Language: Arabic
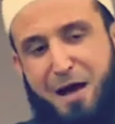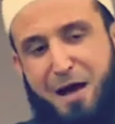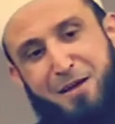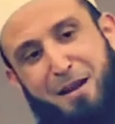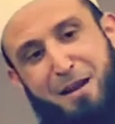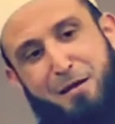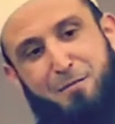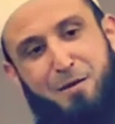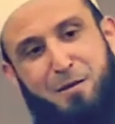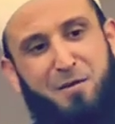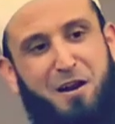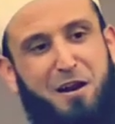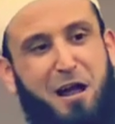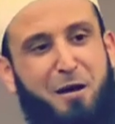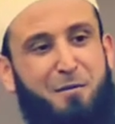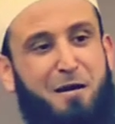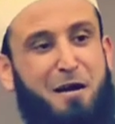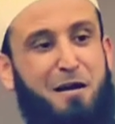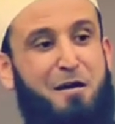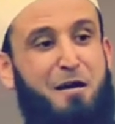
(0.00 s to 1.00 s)
هذا نابع من
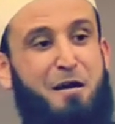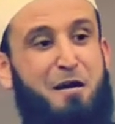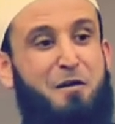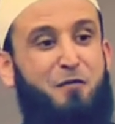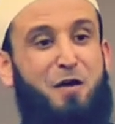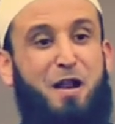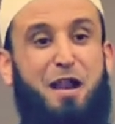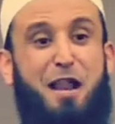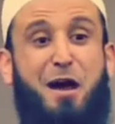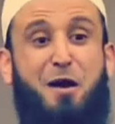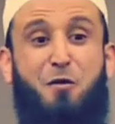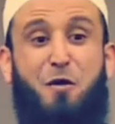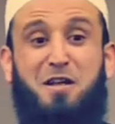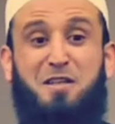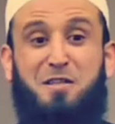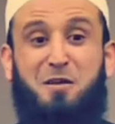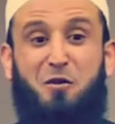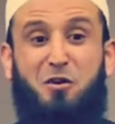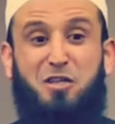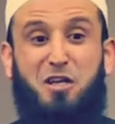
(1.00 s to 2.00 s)
رحمة
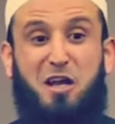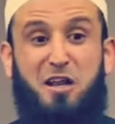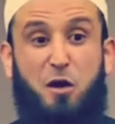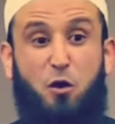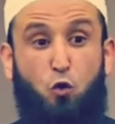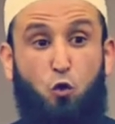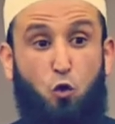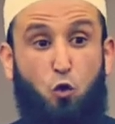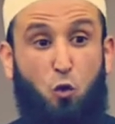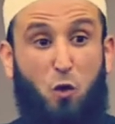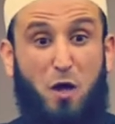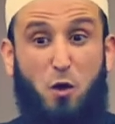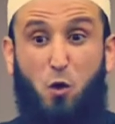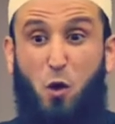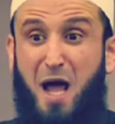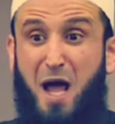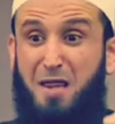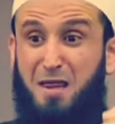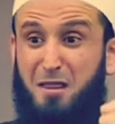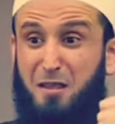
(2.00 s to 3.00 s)
فالله عز وجل يقول
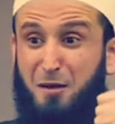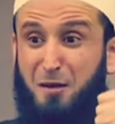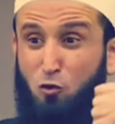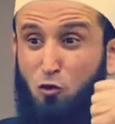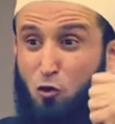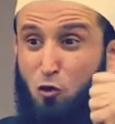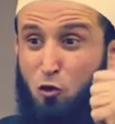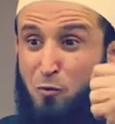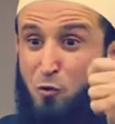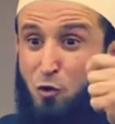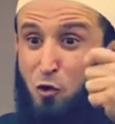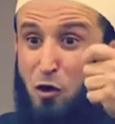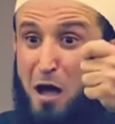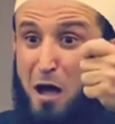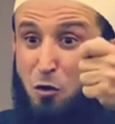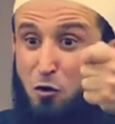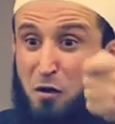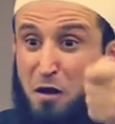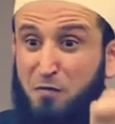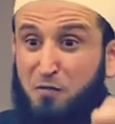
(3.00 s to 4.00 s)
ويحذركم
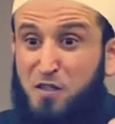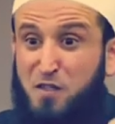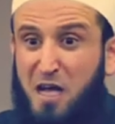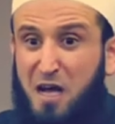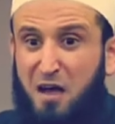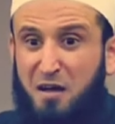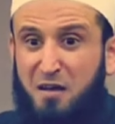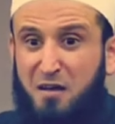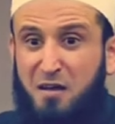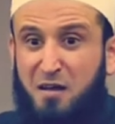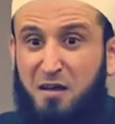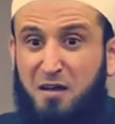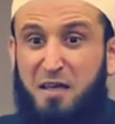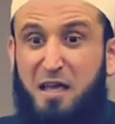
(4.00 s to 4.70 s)
الله نفسه